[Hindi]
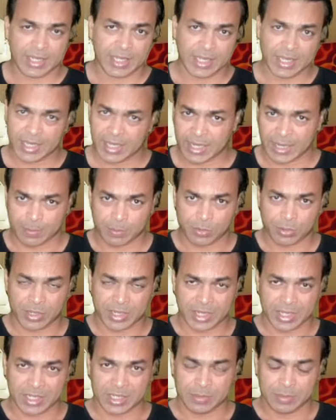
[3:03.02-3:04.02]
नहीं है आपको
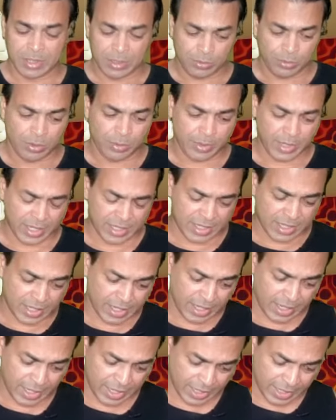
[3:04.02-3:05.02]
टेस्ट बिल्कुल भी अच्छा
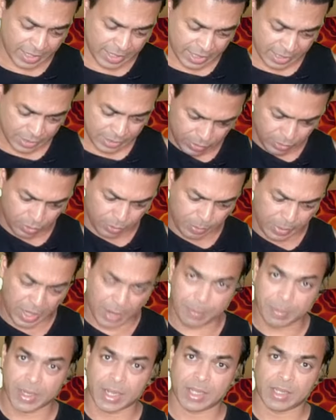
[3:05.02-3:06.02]
नहीं लगेगा तो मैं
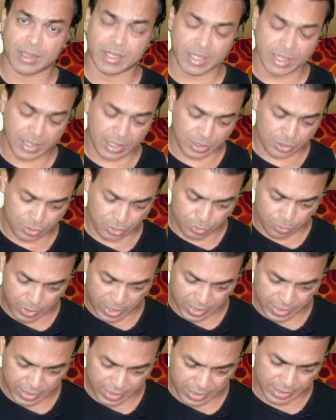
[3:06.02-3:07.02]
अपना दिन का
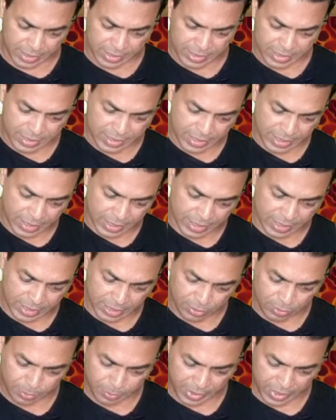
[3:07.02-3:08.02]
शुरुआत इसी से करता
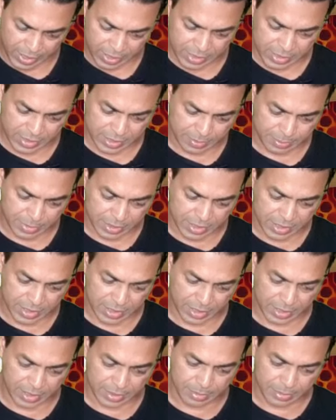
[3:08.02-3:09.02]
हूँ मैं एक चम्मच
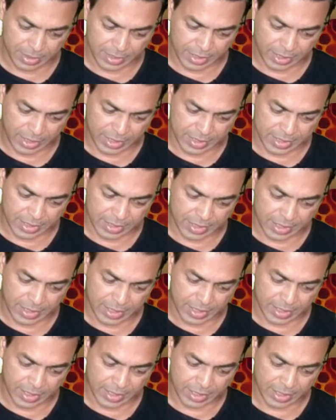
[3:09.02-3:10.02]
तकरीबन ऐसा
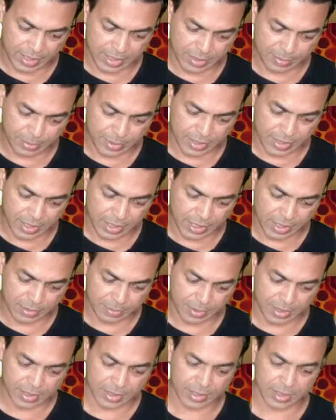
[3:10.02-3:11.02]
देखिए एक चम्मच के
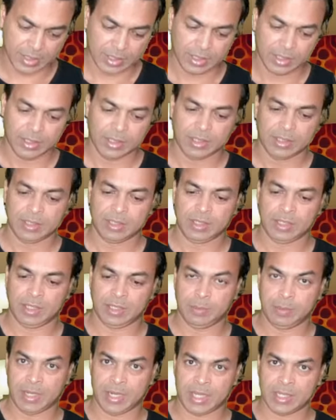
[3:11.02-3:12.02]
आसपास
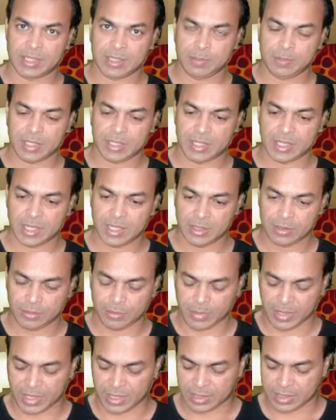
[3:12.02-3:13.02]
ये बड़ा चम्मच है तो
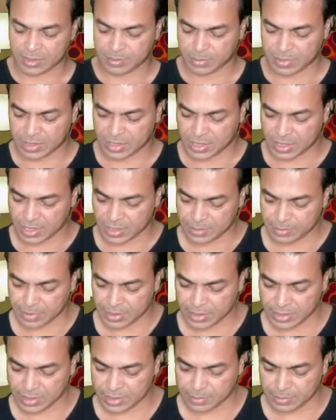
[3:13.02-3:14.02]
मैं एक चम्मच के
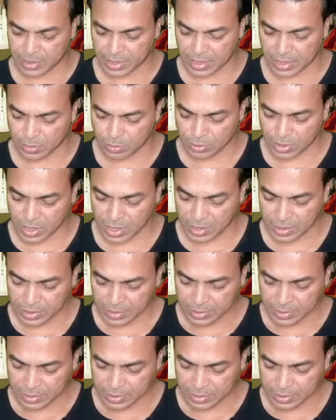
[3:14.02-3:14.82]
आसपास इसमें ले लूँगा